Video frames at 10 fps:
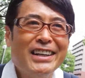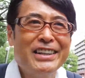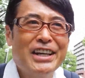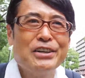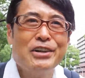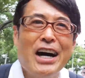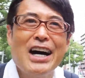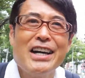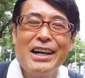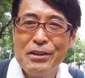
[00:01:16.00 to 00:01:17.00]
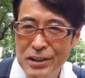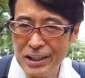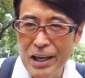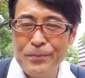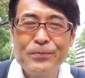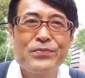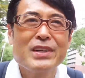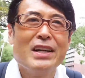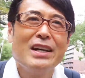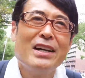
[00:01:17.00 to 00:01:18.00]
できる範囲歩いて、
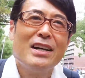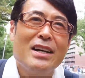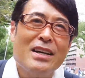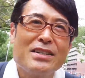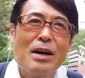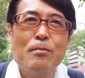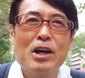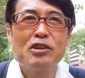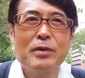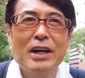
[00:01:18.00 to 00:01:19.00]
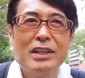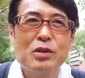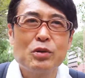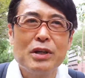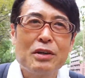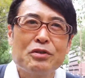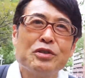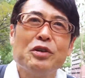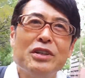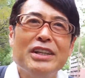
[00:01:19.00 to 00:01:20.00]
えー、300m 歩く
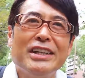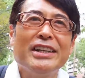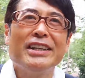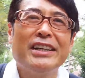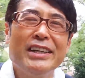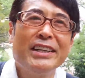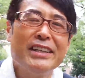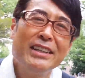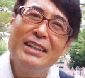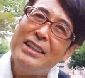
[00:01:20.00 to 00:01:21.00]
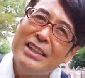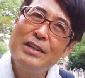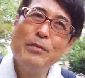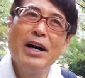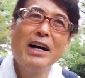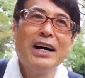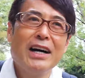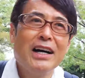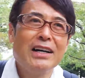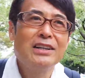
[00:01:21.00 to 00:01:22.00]
のに
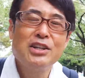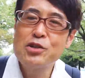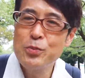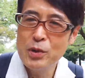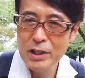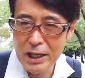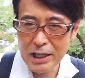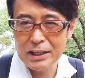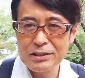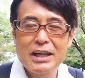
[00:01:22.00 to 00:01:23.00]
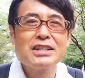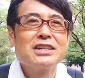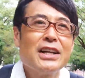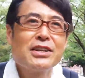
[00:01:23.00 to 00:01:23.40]
今20分ぐらいかかる感じなん